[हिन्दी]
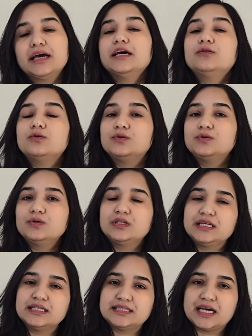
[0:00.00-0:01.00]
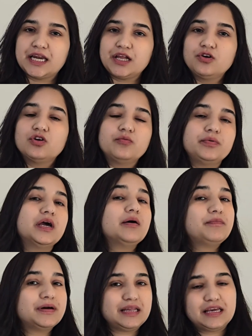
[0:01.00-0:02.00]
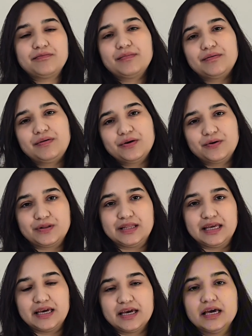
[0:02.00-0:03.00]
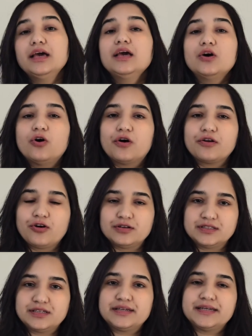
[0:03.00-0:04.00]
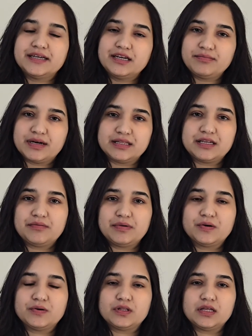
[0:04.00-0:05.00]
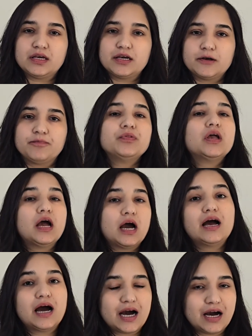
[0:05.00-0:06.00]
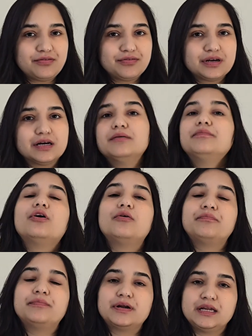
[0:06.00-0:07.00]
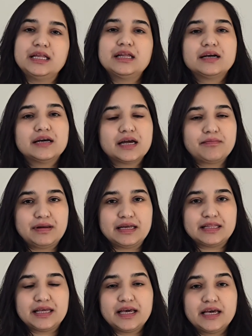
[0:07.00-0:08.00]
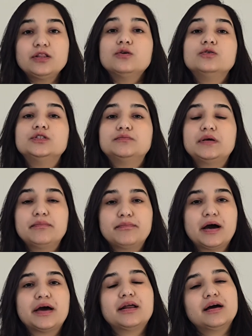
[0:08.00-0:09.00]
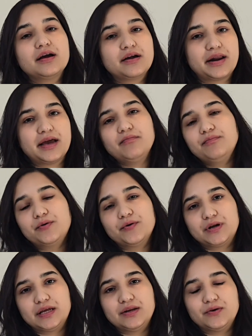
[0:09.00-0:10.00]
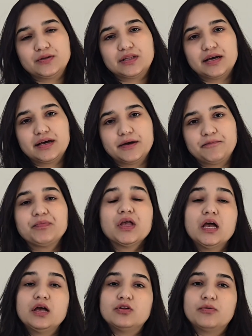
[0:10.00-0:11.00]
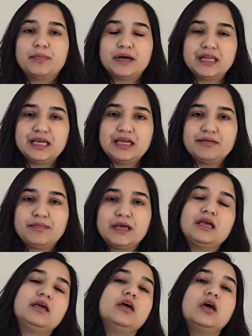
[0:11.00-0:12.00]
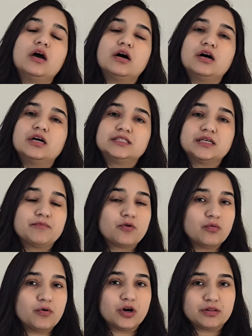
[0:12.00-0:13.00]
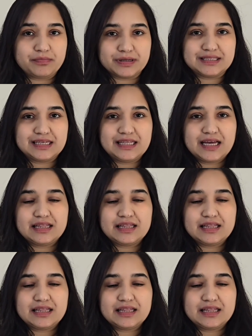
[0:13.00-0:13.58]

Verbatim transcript: है तो दूध की सारी खूबियां पनीर में भी होती है और कॉन्सेंट्रेटेड मात्रा में होती है हाफ कप ऑफ पनीर अगर आप लेते हैं तो उसमें 12 ग्राम प्रोटीन होता है तो पनीर भी सबको बहुत पसंद